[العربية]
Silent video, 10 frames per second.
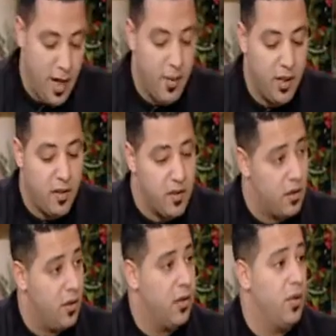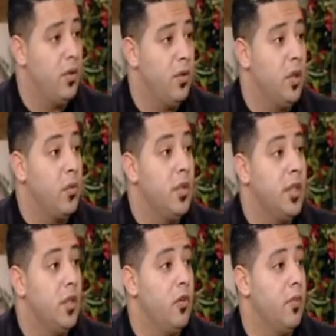قبل كده ذكرنا ان قلنا كل
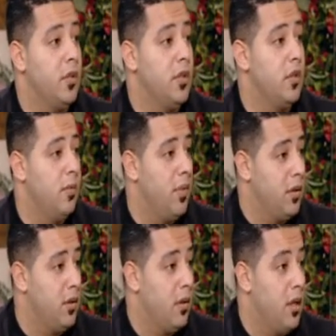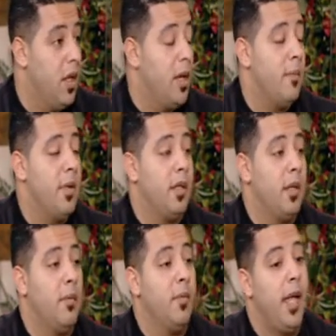كيلو في منطقه البطن
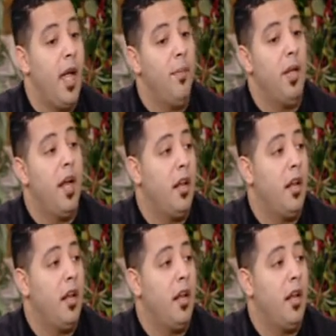بيحمل على